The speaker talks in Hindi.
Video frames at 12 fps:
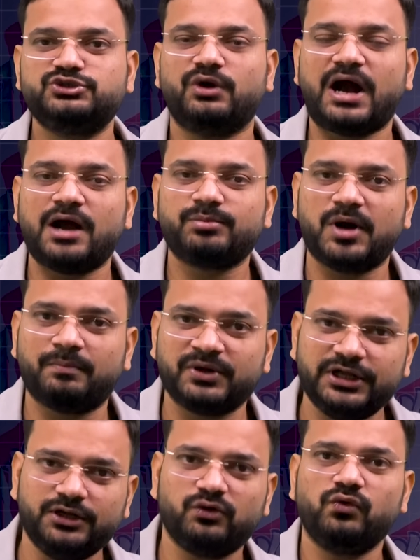जो आप अपने
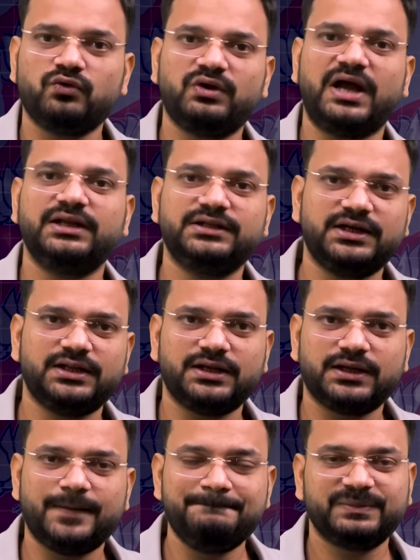ही लोगों को गाली देने
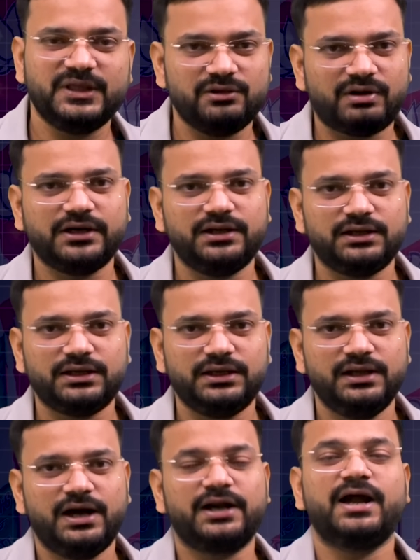लगे दिलवाने लगे
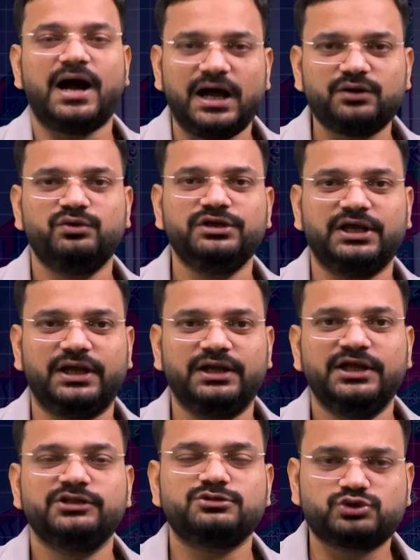अरे हार हुई है
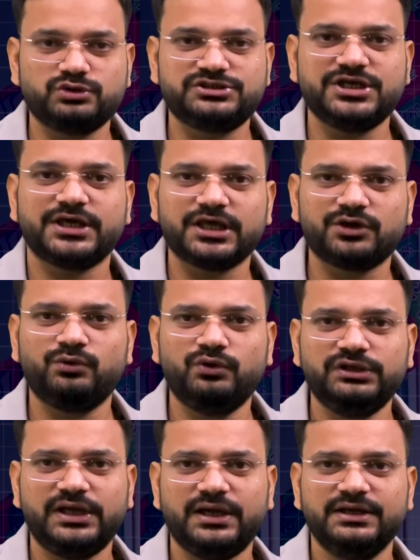तो सोचिए कि क्यों
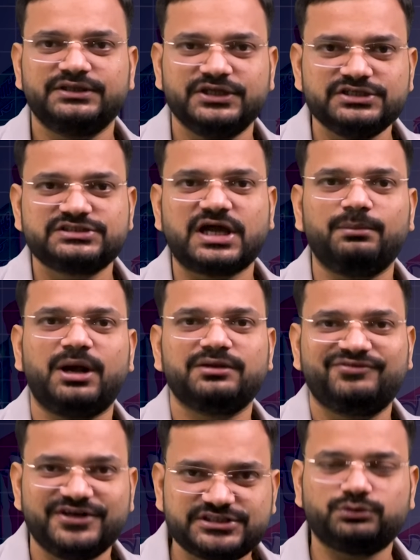हुई है तीन साल बाद
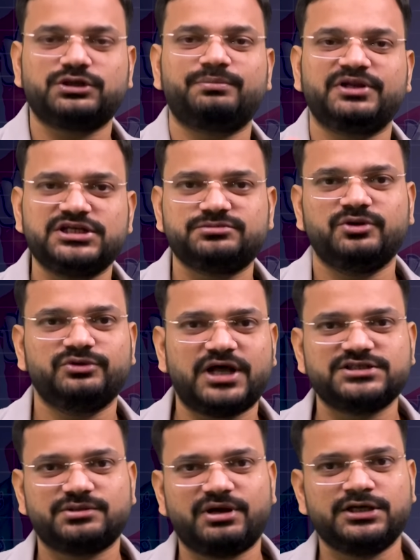फिर से उत्तर प्रदेश में
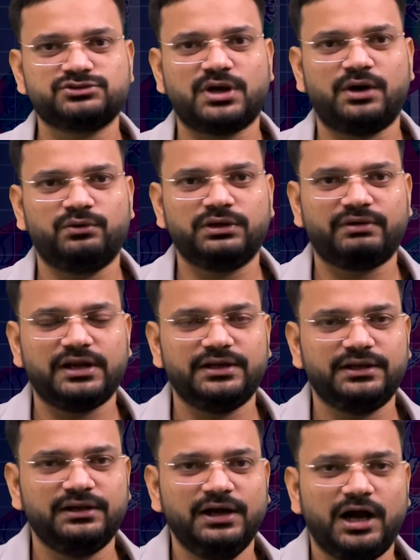विधानसभा के चुनाव होने वाले
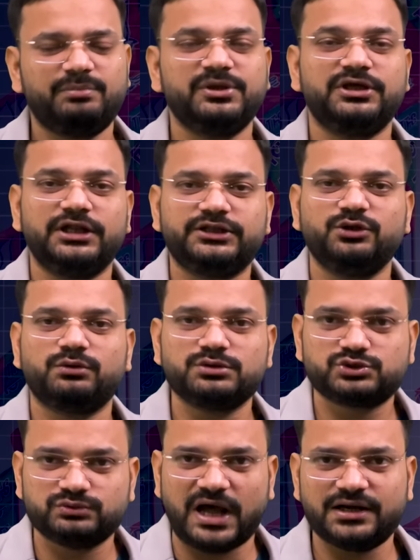हैं अपनी गलतियों को
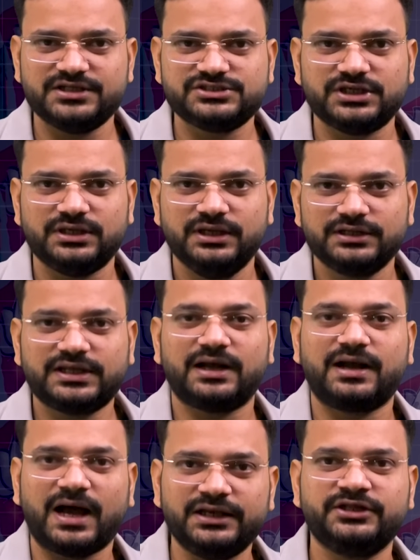सुधार लीजिए क्या
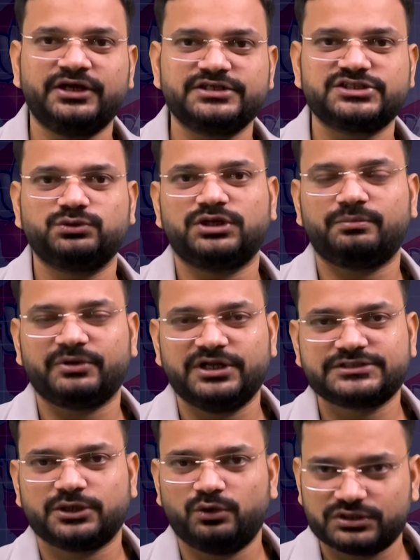गाली देने से उत्तर
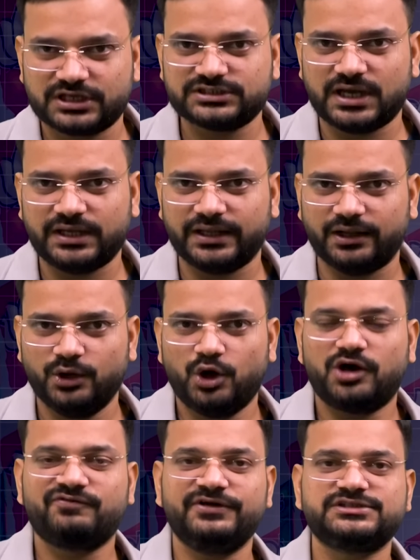प्रदेश के लोग डर जाएंगे
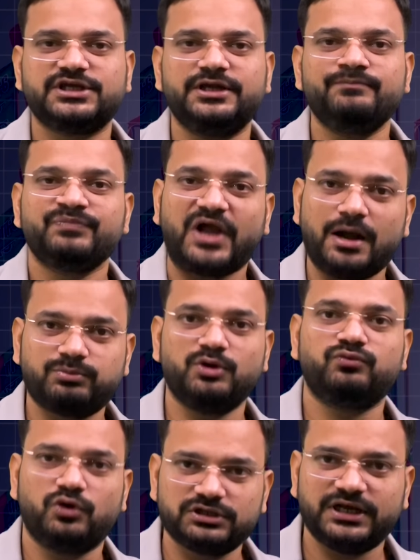और फिर से आपको
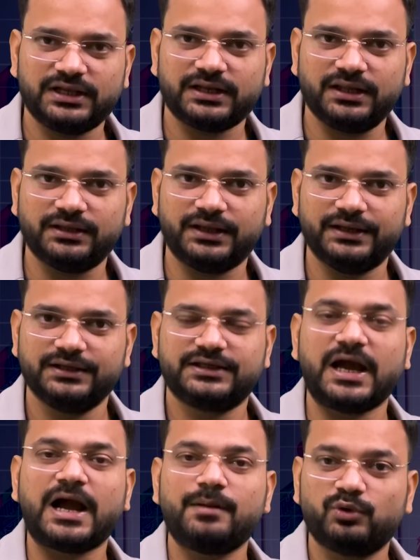वोट देने लगेंगे क्या
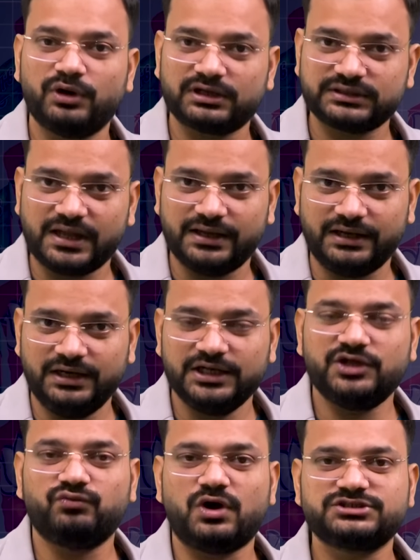आपको लगता है
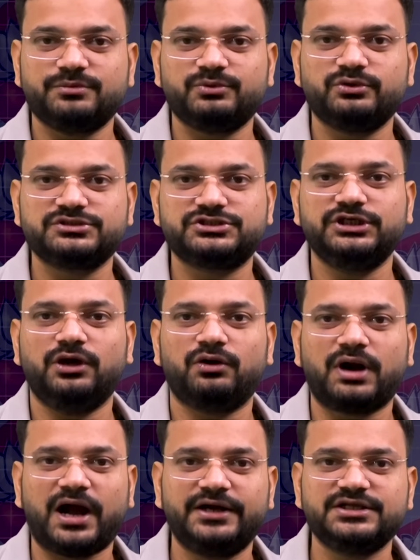कि व्हाट्सएप यूनिवर्सिटी और
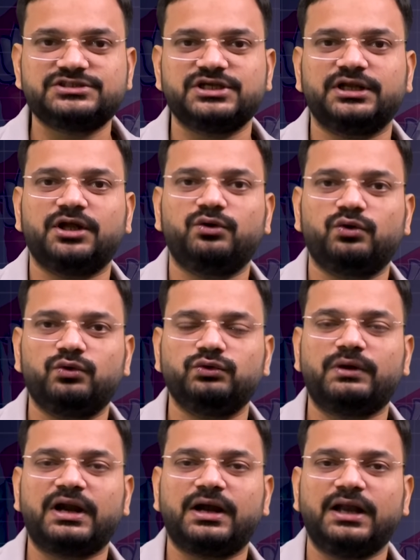आईटी सेल के गुरु
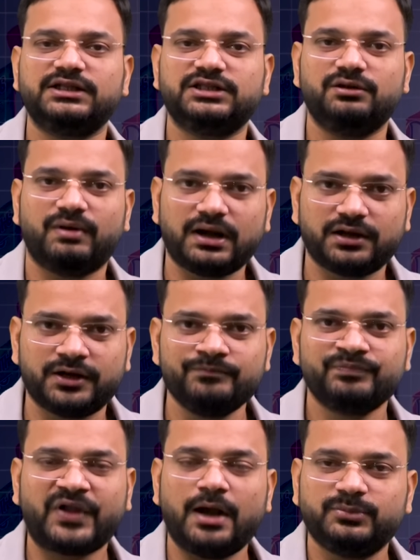द्वारा गाली दिलवाकर
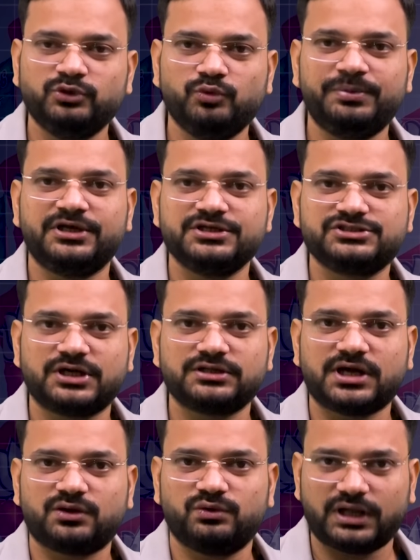आप यूपी की
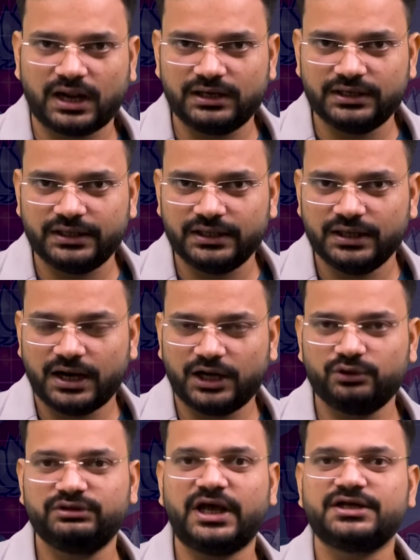जनता को डरा लेंगे
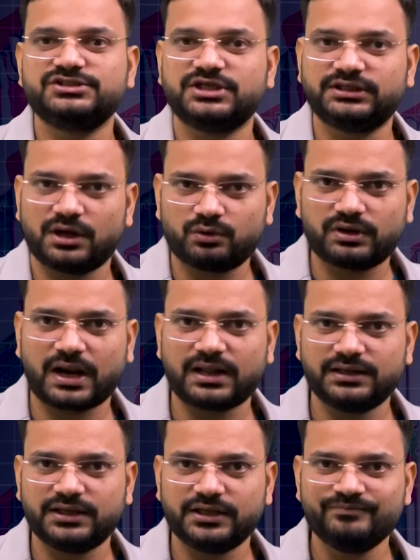अयोध्या की जनता को डरा
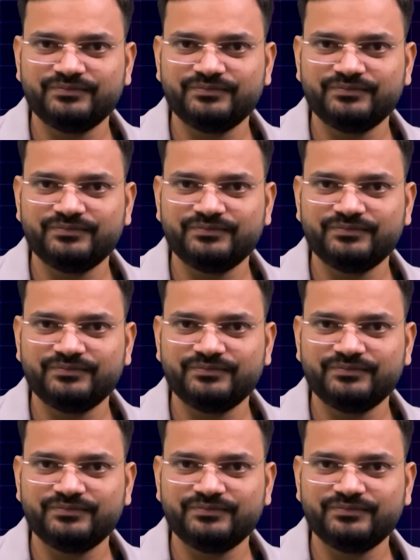लेंगे